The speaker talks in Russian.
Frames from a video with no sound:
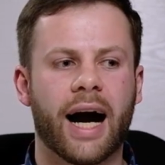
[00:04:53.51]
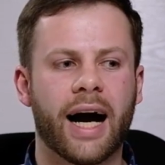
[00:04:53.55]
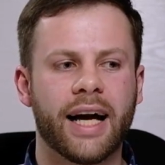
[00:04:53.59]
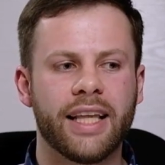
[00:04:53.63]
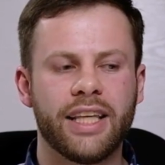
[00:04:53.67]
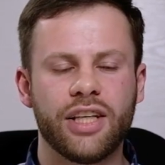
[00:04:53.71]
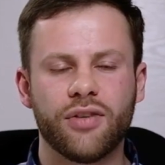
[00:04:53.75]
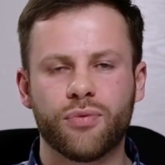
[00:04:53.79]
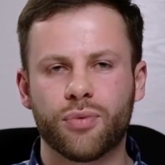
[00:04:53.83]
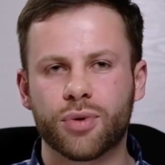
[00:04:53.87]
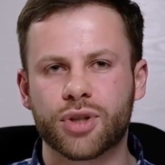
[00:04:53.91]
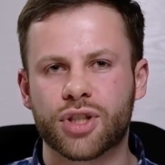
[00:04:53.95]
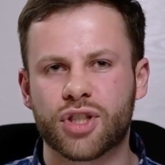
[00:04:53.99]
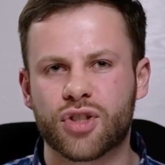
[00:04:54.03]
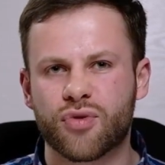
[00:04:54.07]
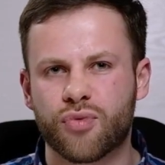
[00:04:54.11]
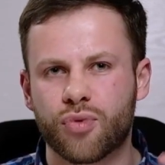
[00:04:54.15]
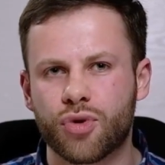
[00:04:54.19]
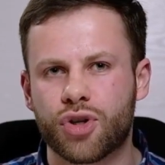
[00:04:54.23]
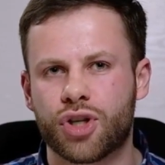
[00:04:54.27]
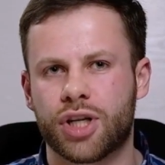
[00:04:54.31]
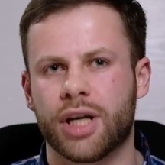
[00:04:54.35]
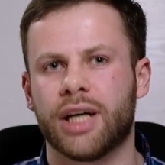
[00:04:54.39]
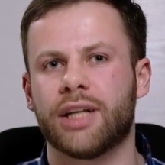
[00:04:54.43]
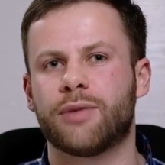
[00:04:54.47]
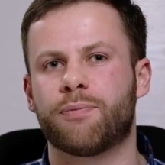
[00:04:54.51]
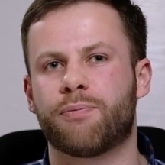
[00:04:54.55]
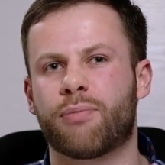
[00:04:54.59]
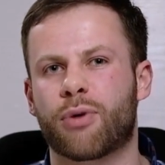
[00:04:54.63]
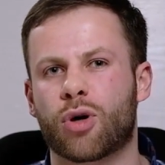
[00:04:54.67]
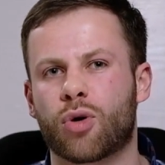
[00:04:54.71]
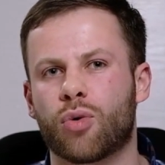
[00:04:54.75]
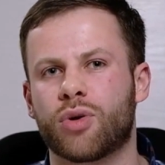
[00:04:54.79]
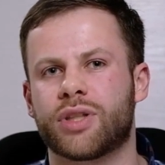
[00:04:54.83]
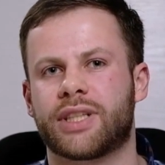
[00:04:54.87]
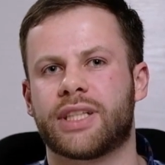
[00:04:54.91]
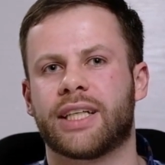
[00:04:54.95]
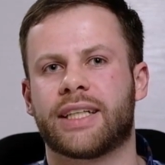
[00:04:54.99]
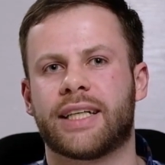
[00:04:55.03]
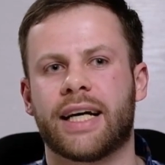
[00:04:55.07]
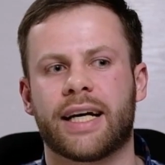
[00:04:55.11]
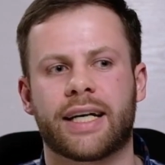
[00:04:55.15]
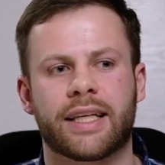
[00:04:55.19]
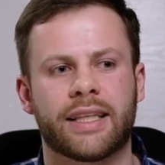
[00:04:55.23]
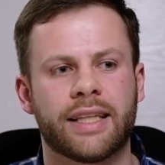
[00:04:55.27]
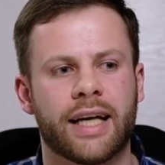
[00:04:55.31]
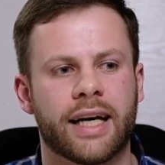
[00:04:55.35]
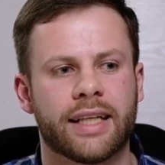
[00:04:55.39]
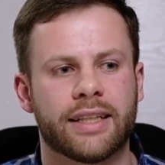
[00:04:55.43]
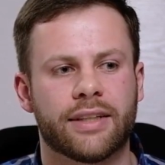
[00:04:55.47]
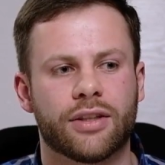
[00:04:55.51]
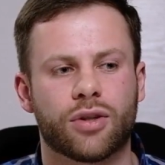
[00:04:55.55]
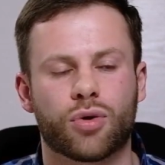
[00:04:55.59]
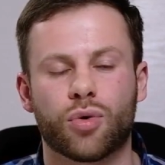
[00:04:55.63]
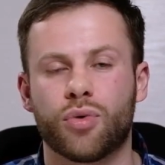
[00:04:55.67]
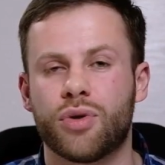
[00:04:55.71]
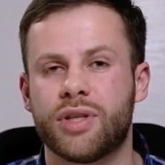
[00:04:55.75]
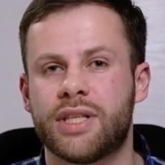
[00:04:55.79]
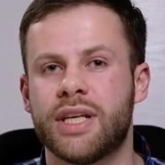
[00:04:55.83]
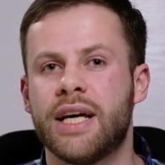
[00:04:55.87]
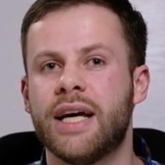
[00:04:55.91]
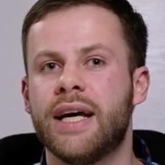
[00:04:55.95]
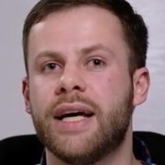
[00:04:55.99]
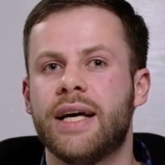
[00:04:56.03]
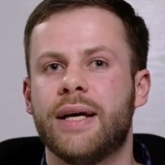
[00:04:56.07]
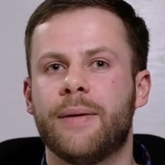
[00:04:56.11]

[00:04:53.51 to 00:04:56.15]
они вот звучат просто как надо, то есть